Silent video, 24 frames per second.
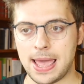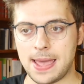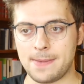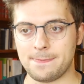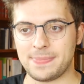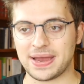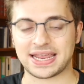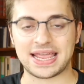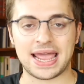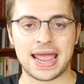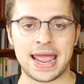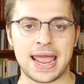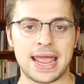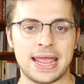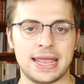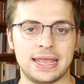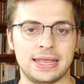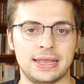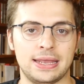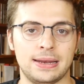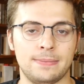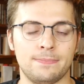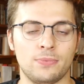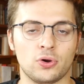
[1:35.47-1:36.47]
perché
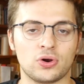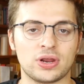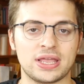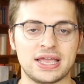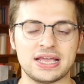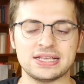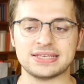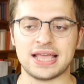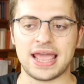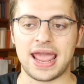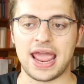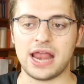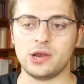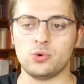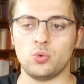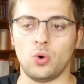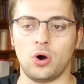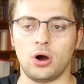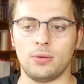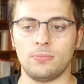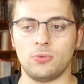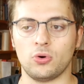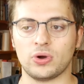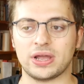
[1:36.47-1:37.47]
il borghese è
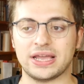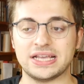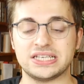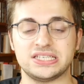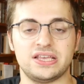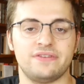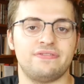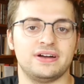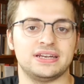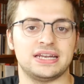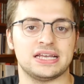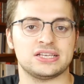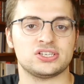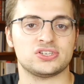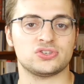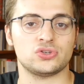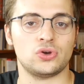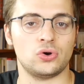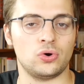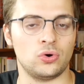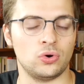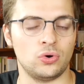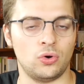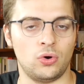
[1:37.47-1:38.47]
l'uomo che si fa da
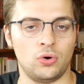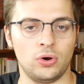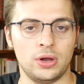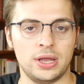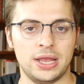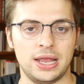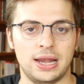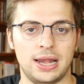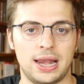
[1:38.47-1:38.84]
solo,